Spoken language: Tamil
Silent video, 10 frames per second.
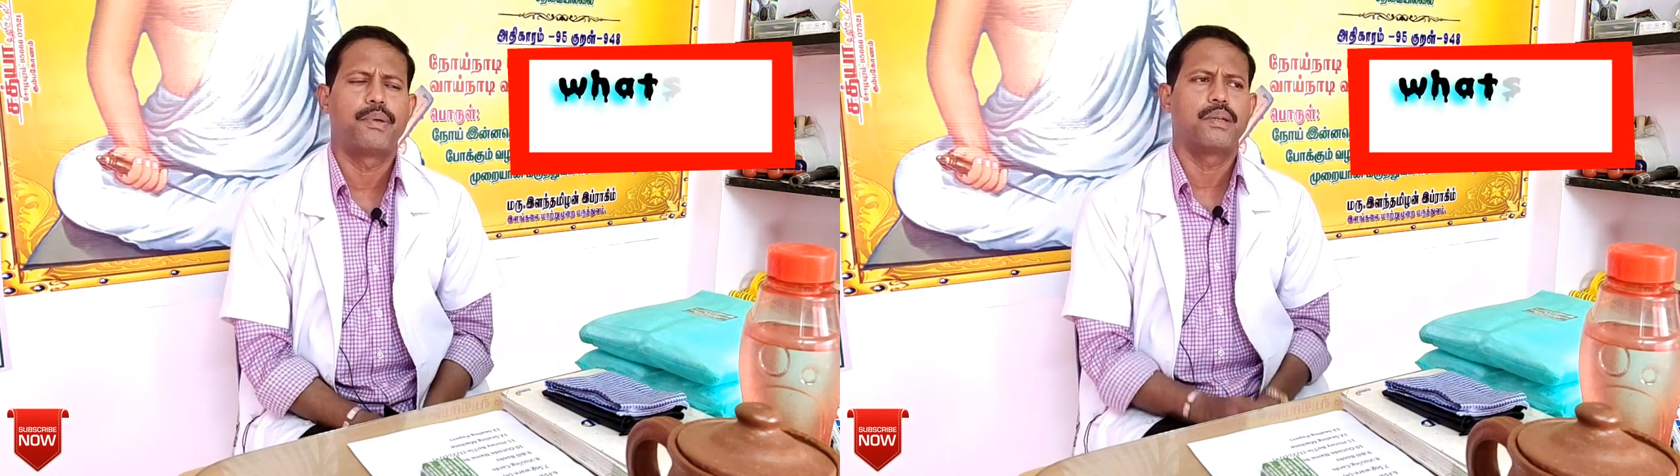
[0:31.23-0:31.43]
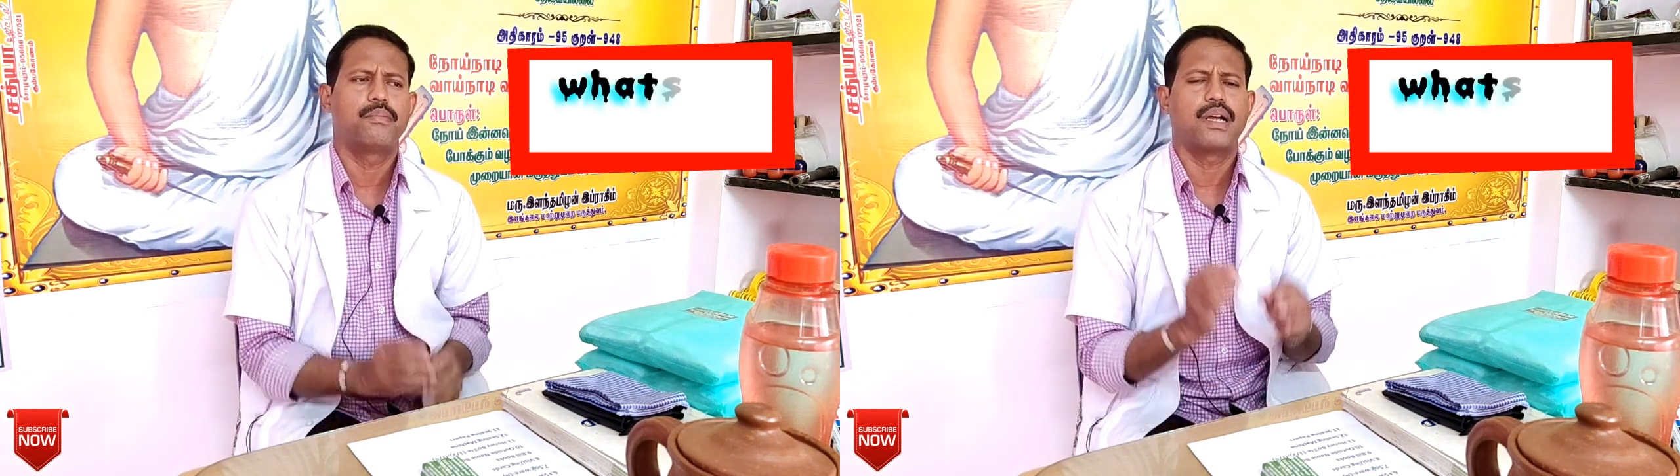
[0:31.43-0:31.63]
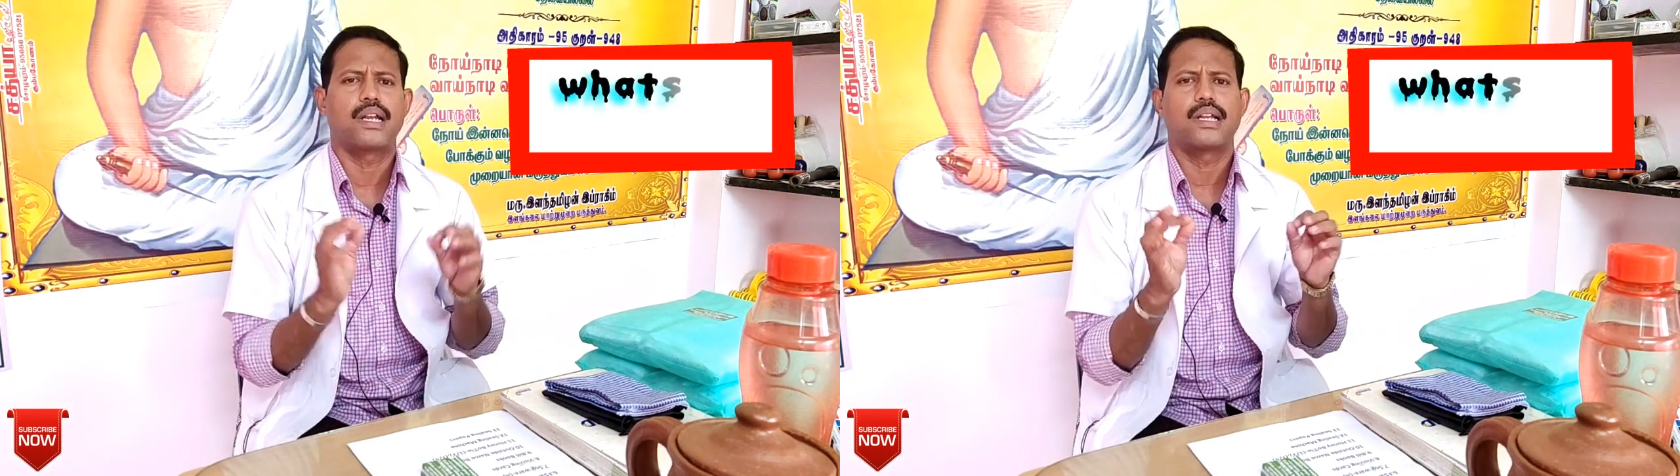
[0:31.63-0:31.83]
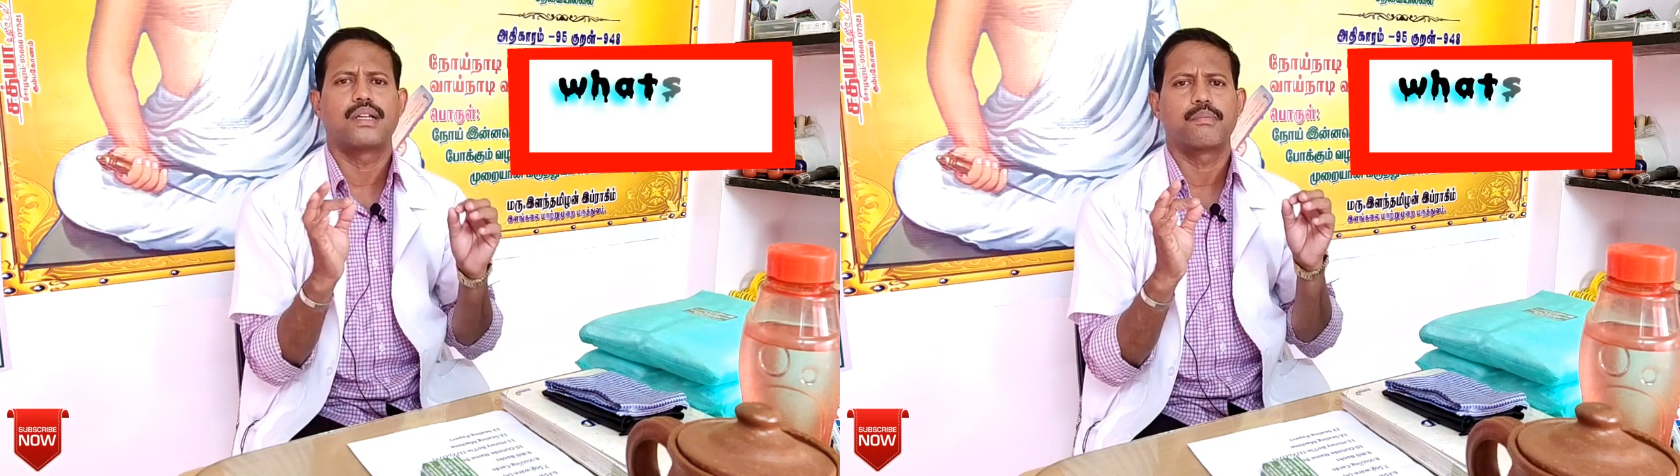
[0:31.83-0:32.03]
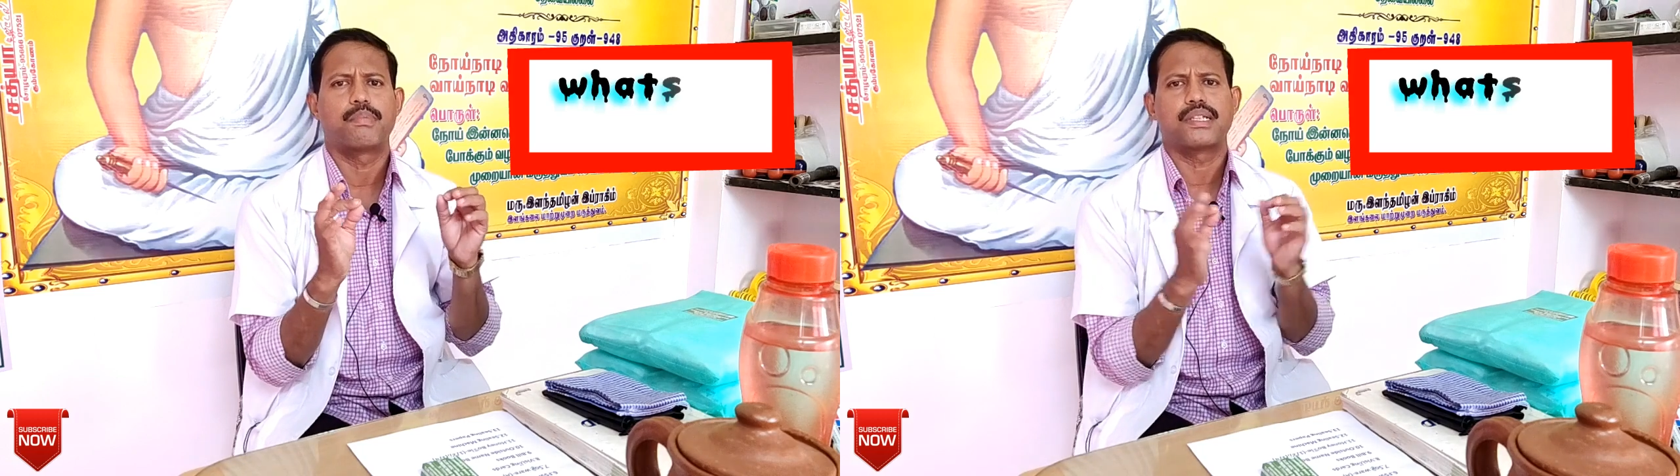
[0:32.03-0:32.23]
பெரும்பாலான
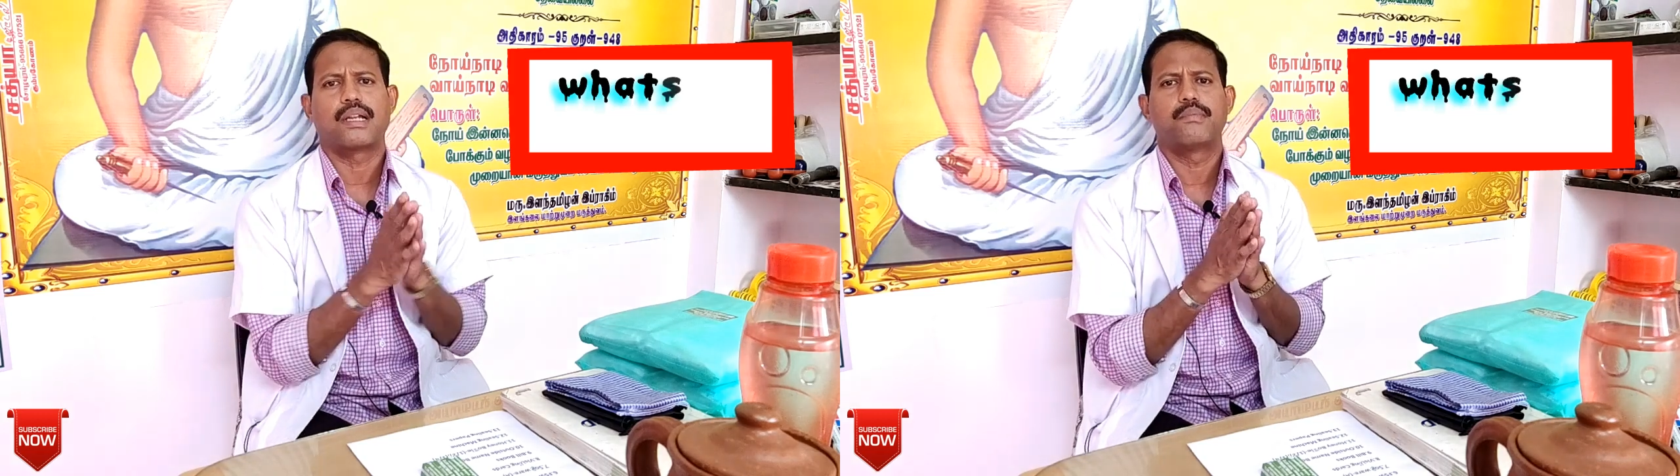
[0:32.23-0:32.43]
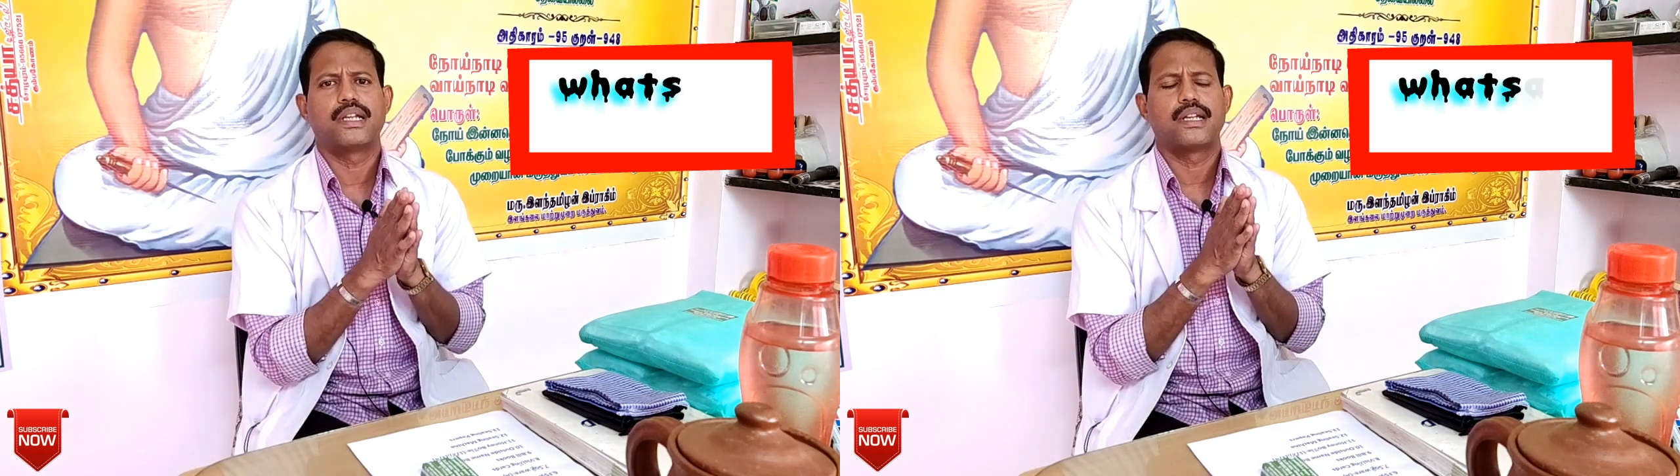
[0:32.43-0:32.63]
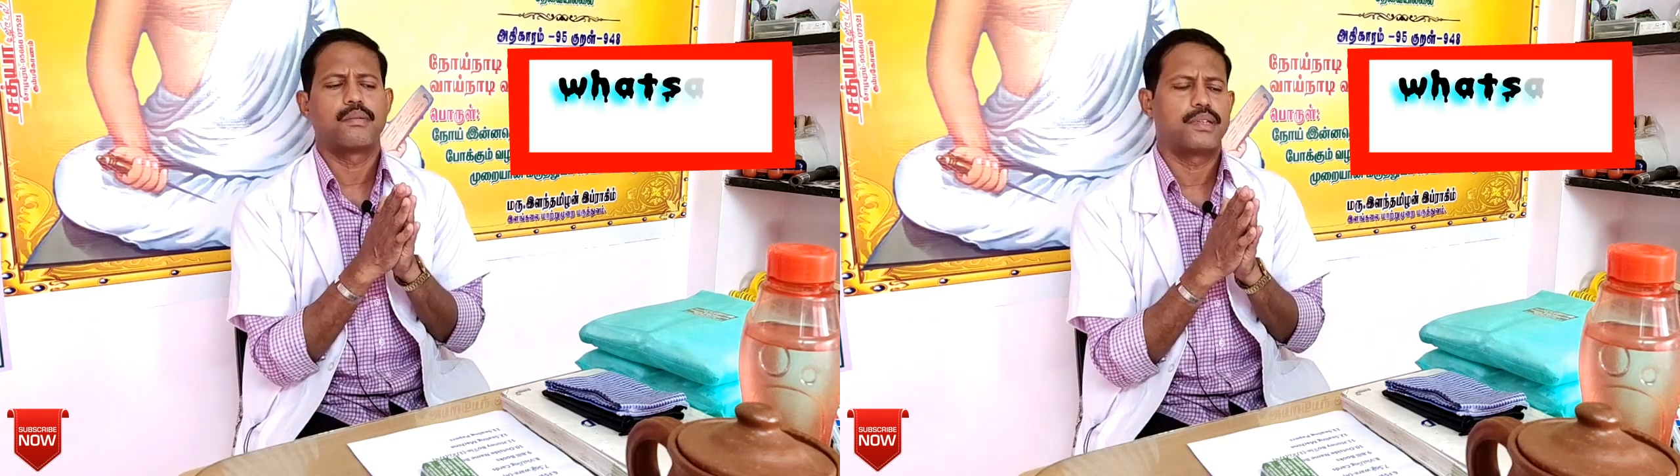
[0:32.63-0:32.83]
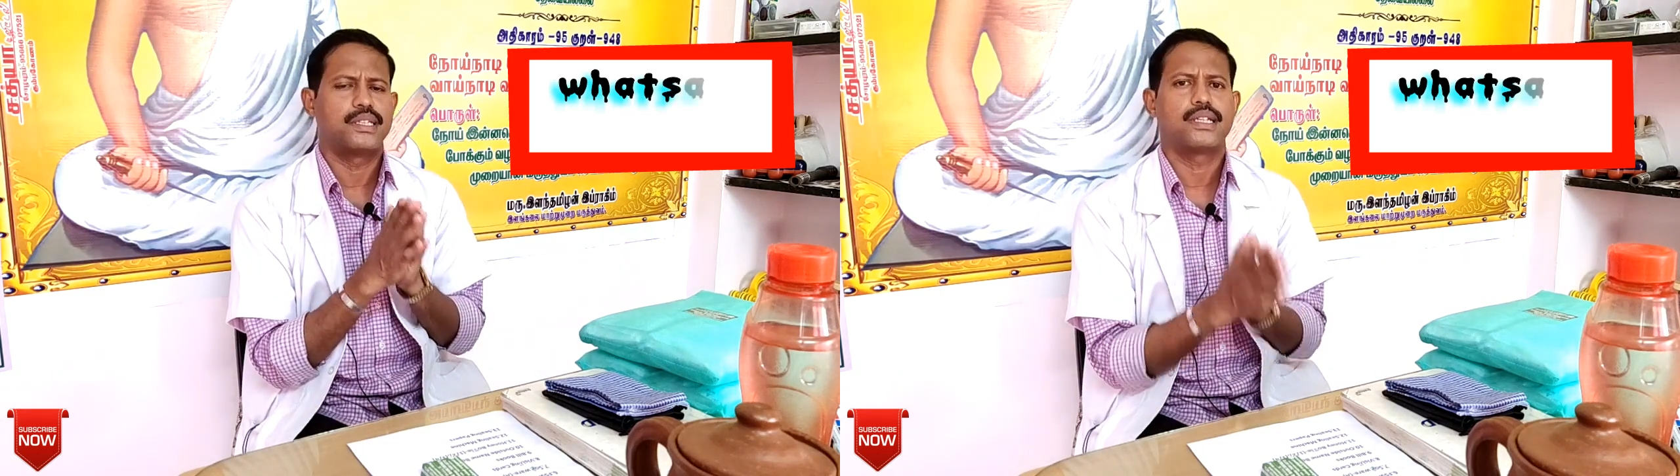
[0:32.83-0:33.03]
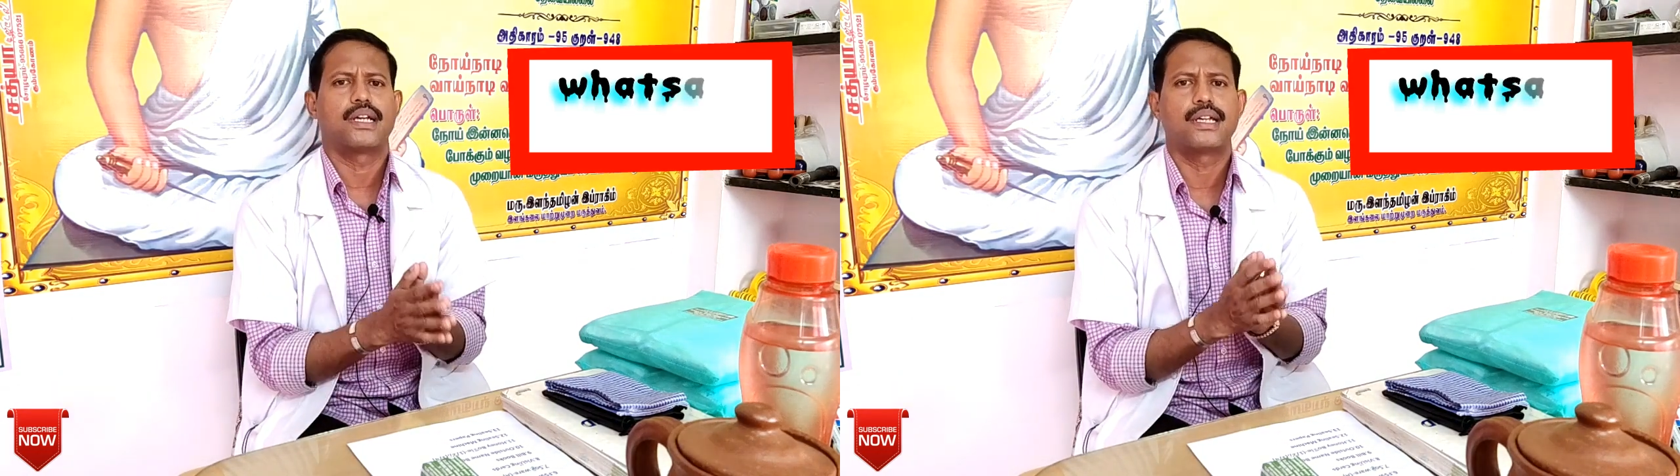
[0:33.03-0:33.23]
கம்ப்ளைண்ட் என்னென்னு
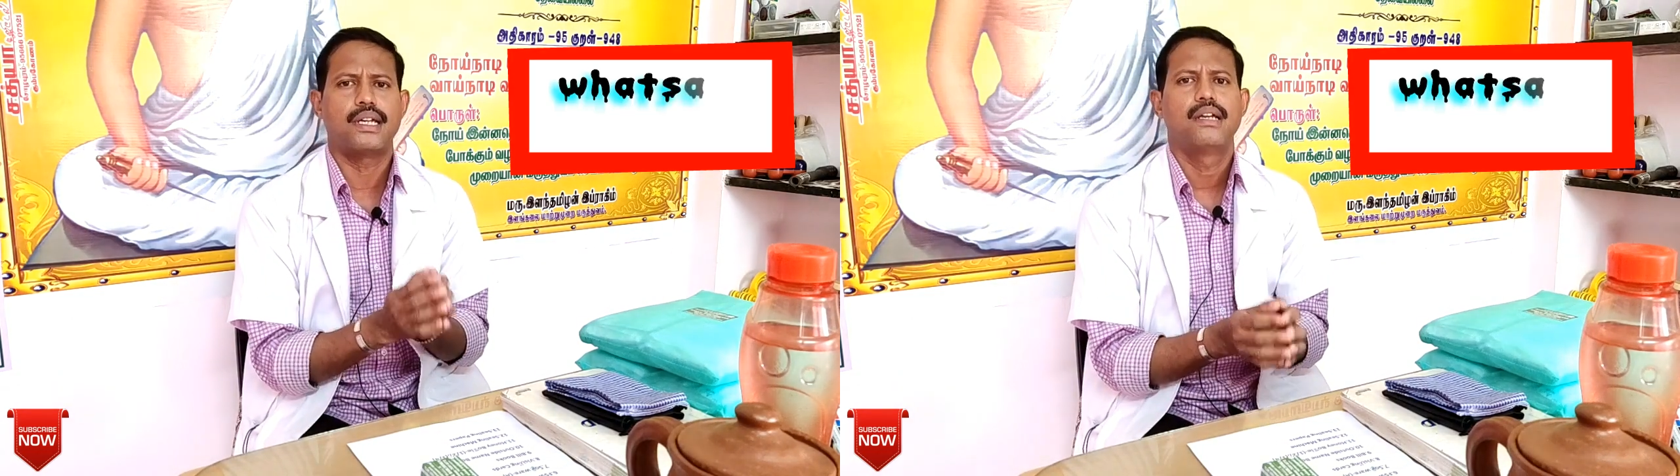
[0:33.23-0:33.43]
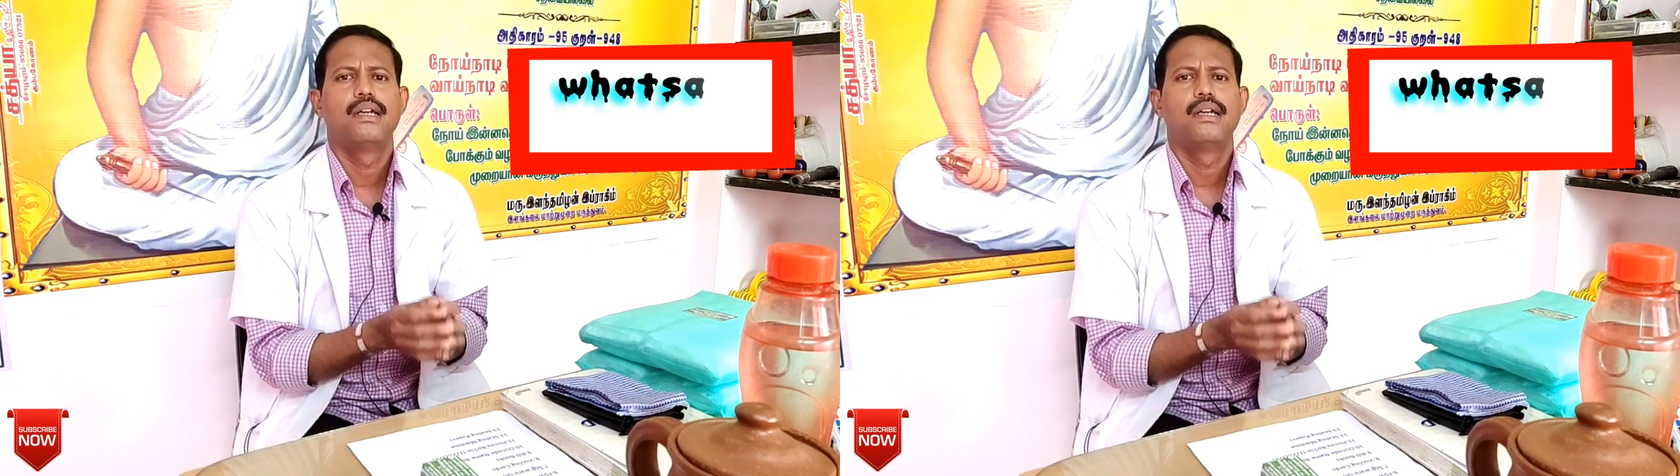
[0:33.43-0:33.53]
பார்த்தீங்கன்னாக்கா